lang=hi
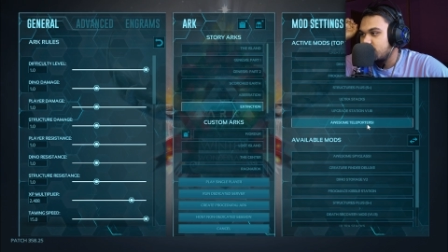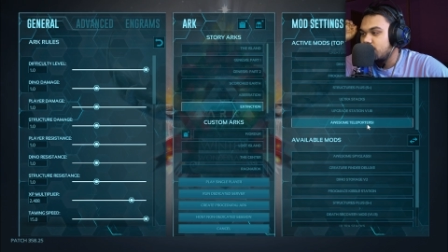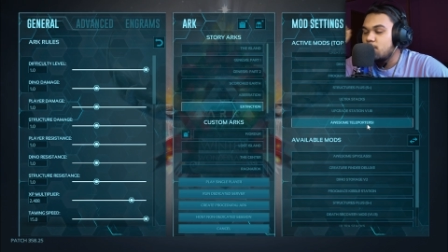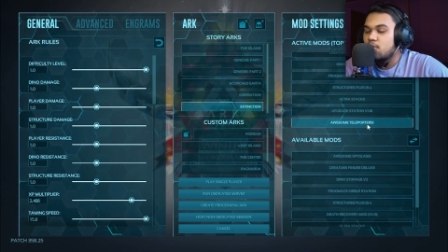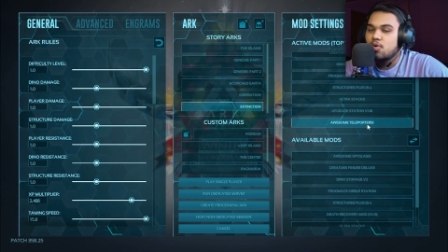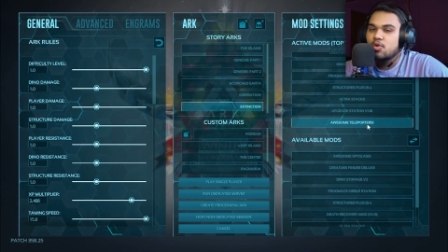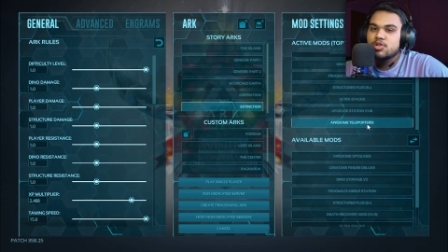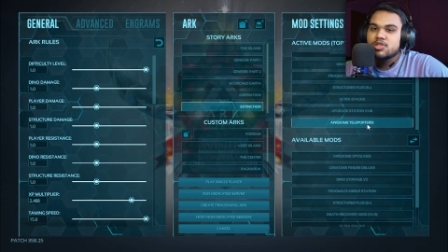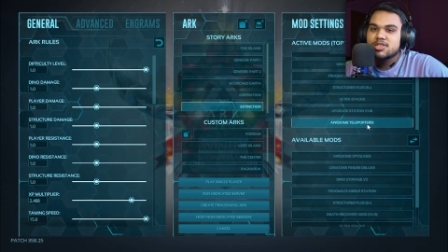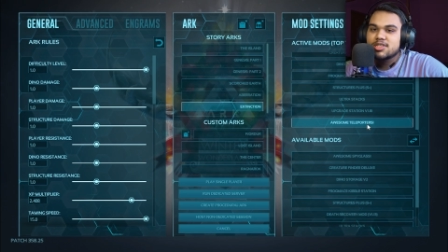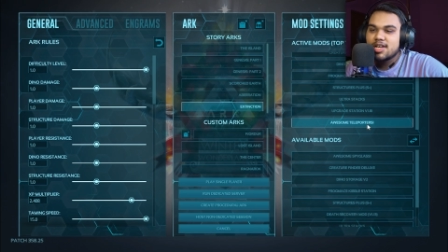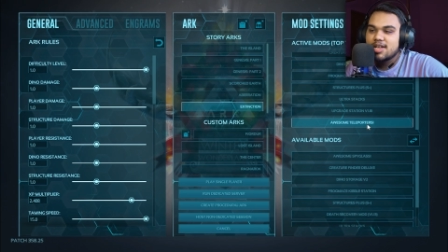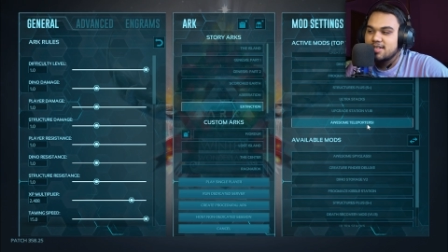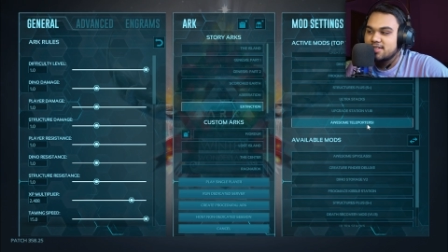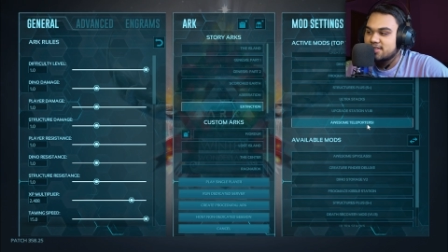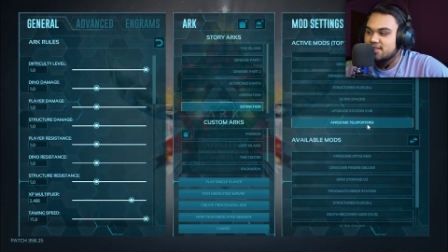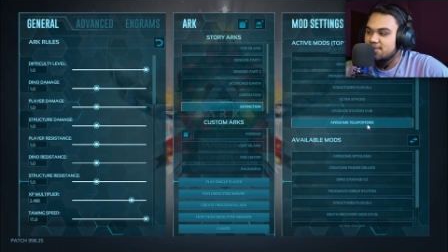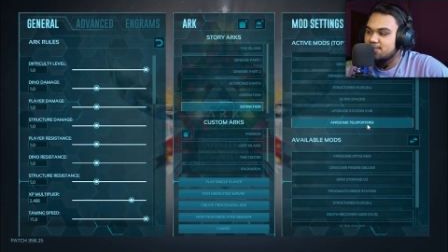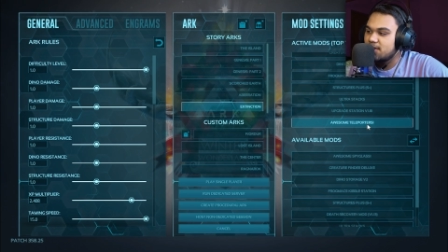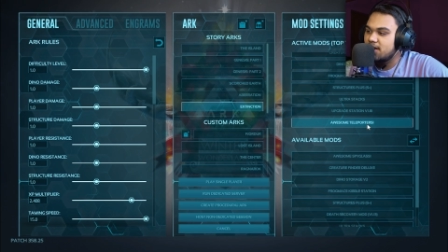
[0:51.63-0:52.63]
मोड्स का
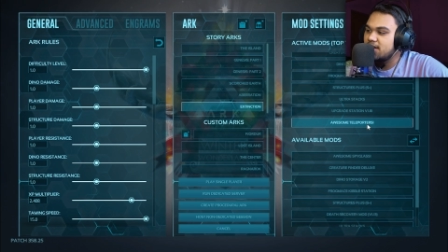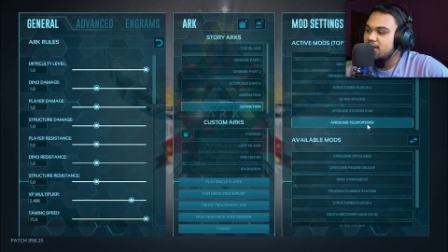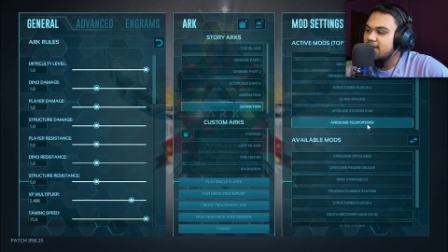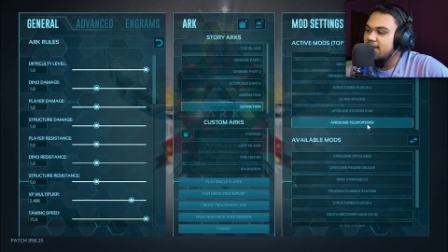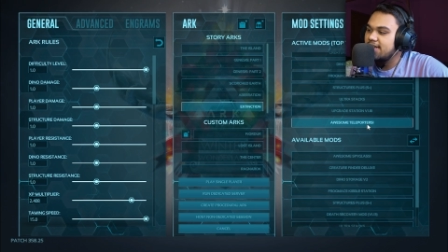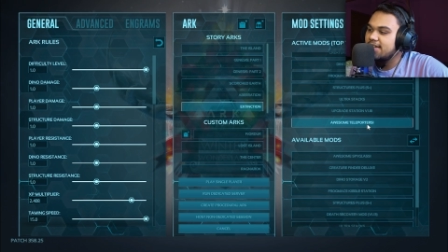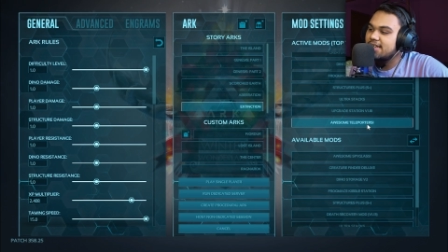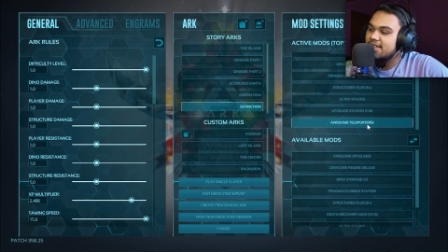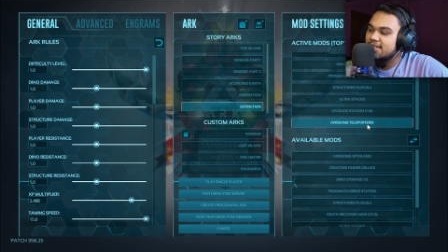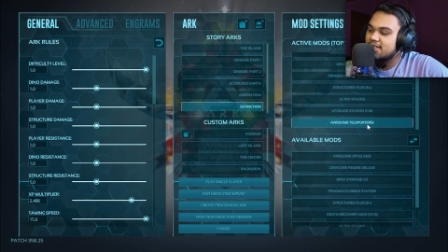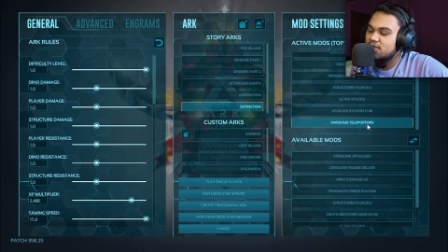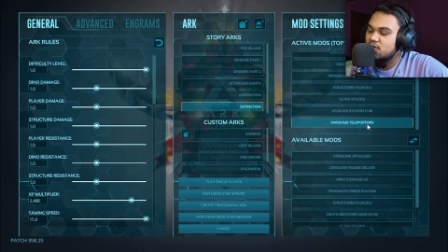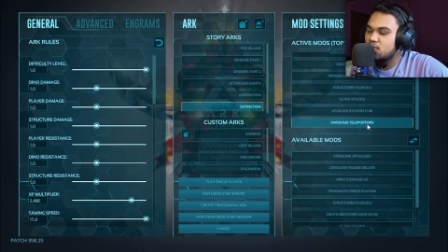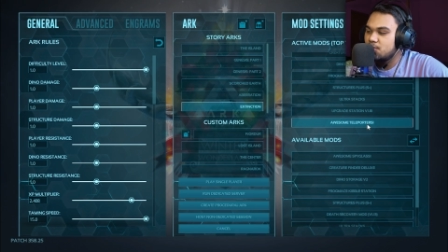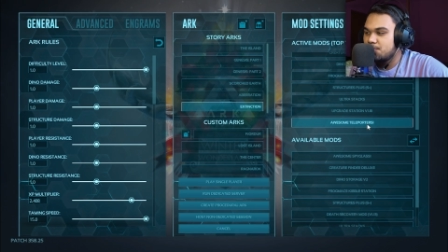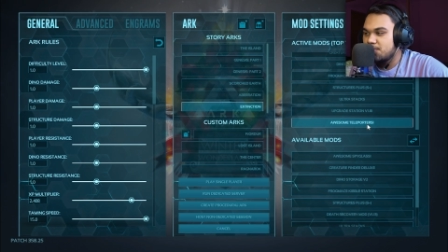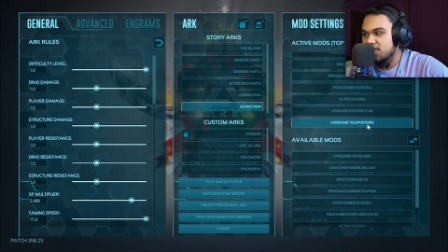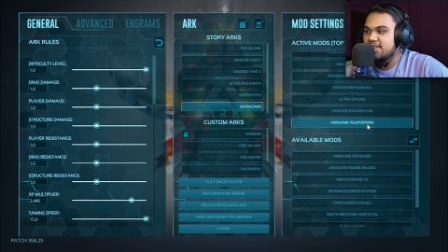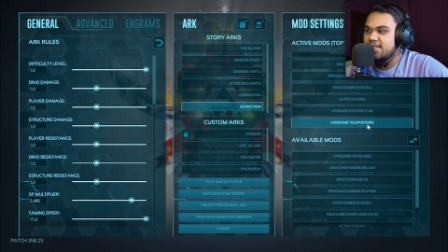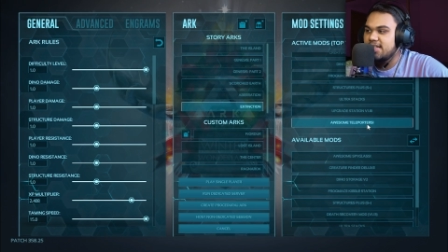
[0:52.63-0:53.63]
इस्तेमाल नहीं कर रहा हूँ
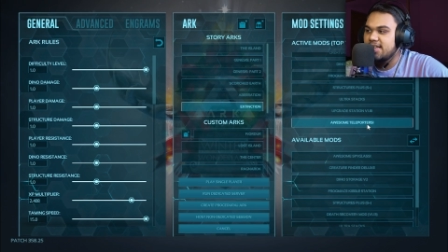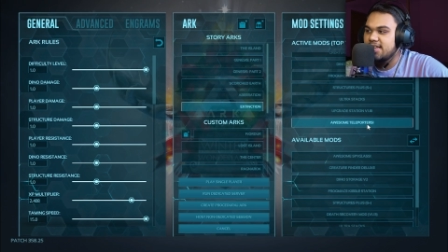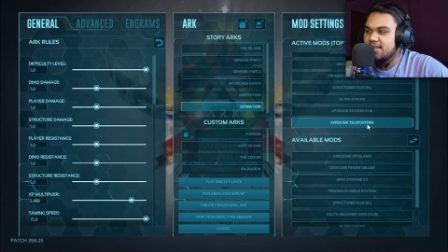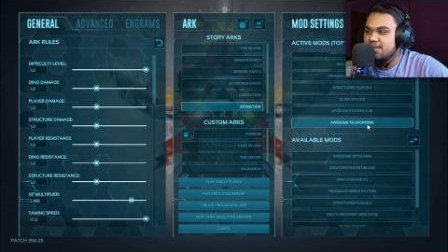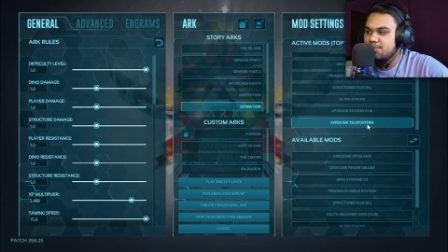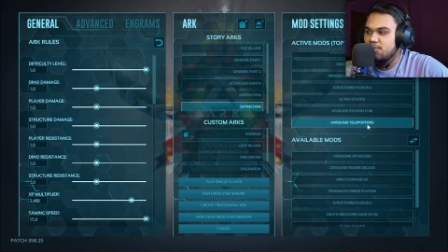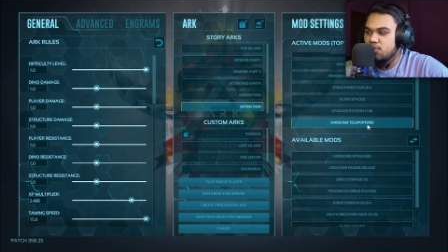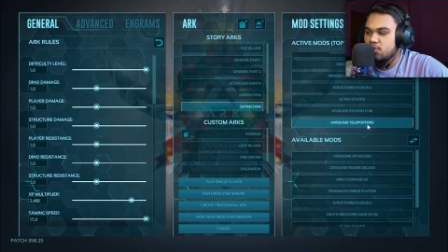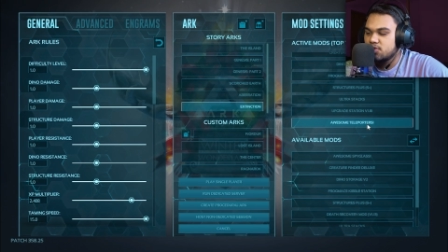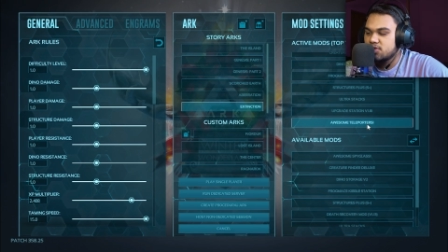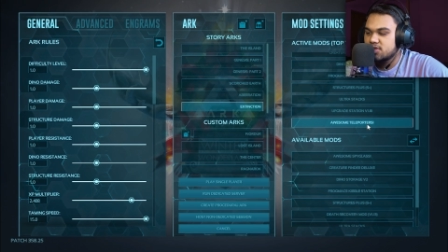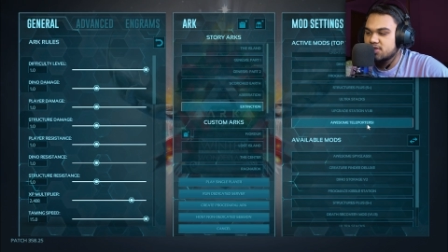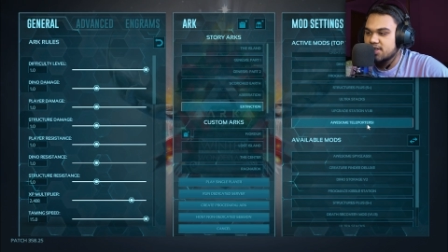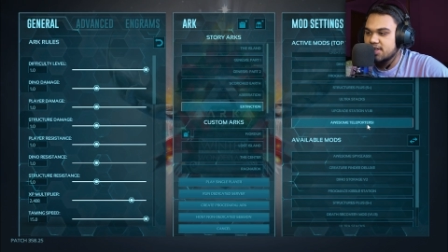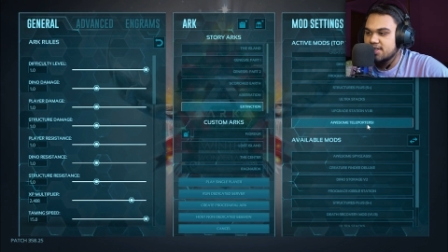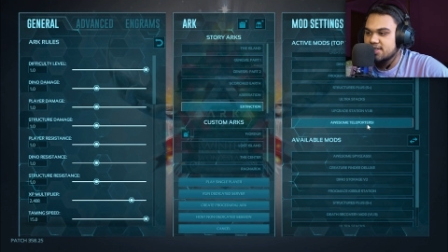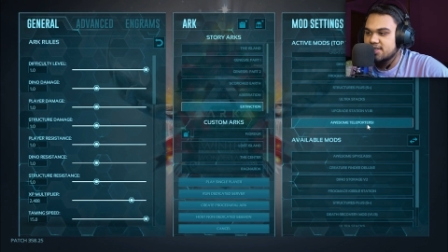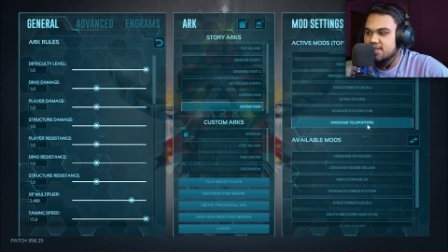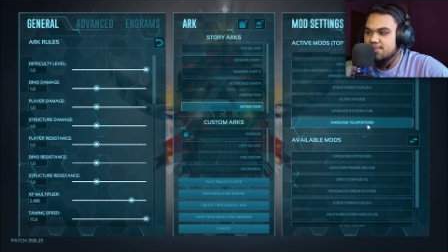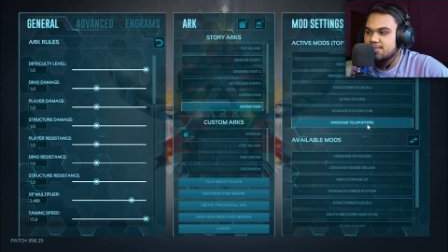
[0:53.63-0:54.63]
बस नहीं ही मोड्स का
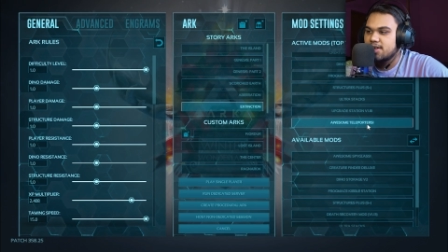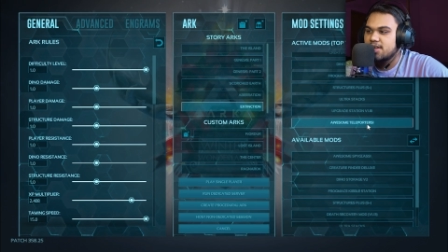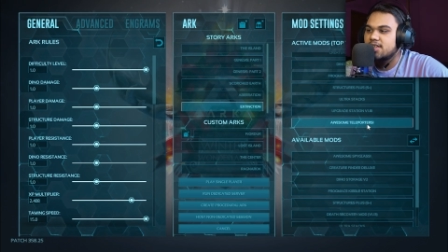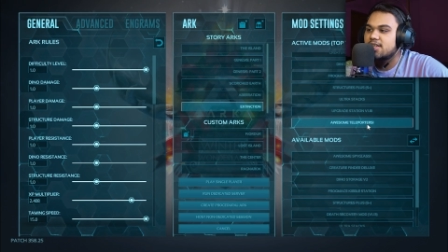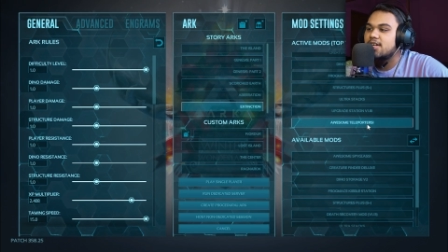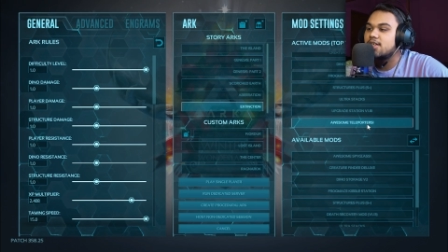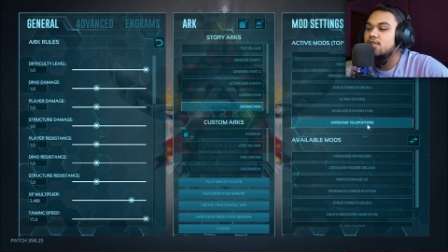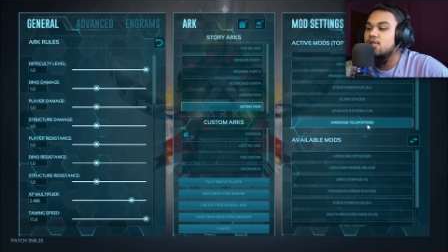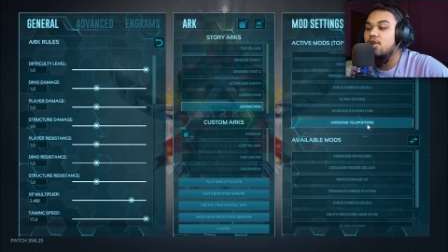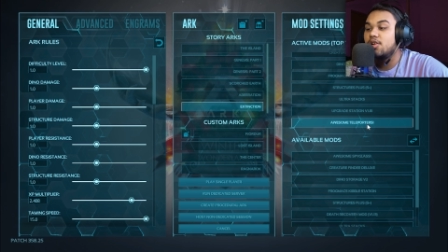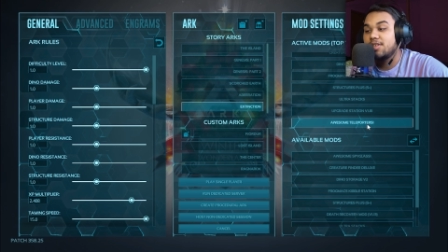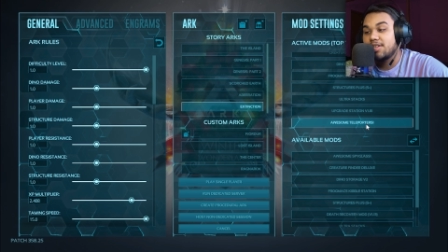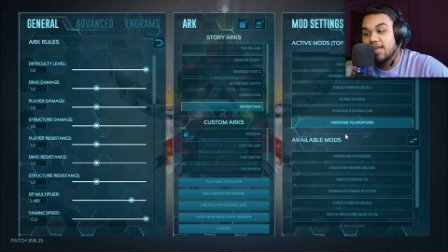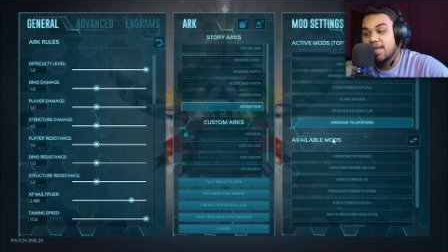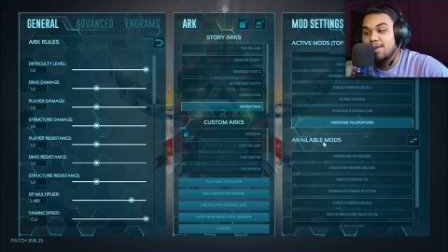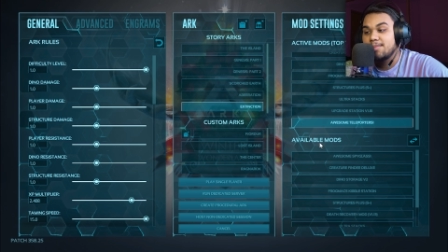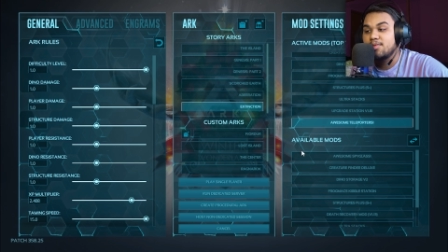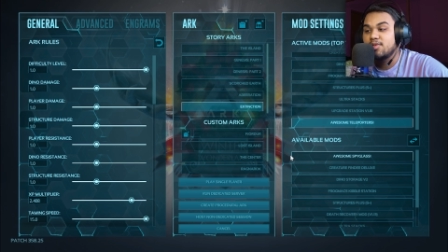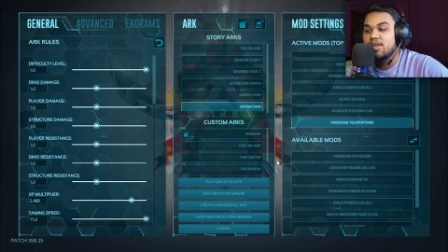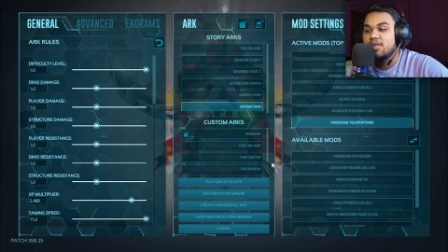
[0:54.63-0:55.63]
इस्तेमाल कर रहा हूँ और
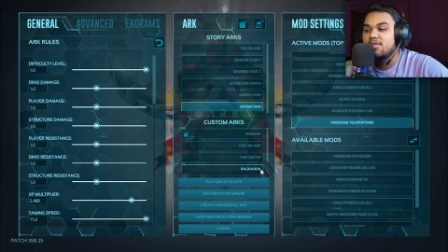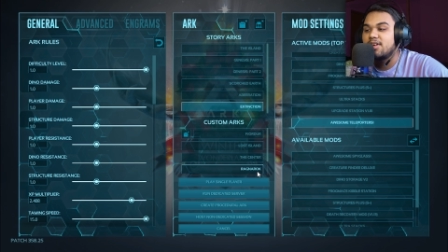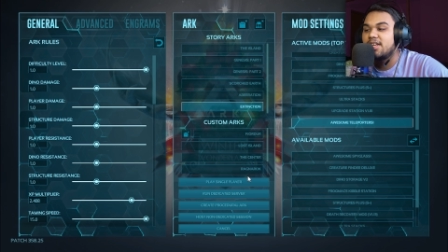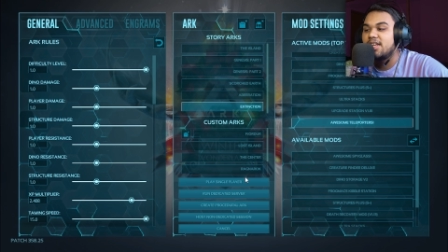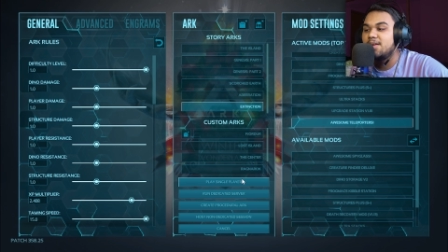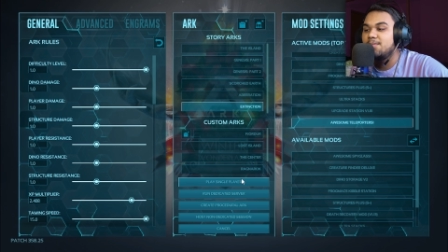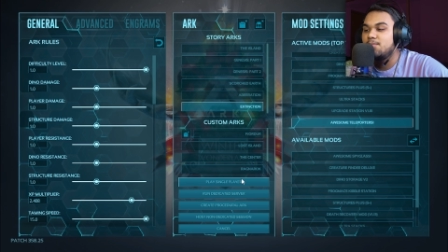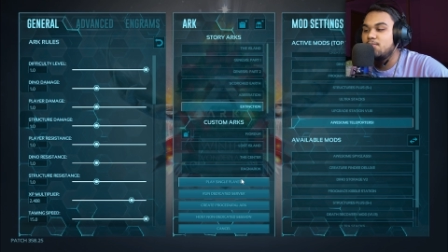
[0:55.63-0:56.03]
गेम होने वाले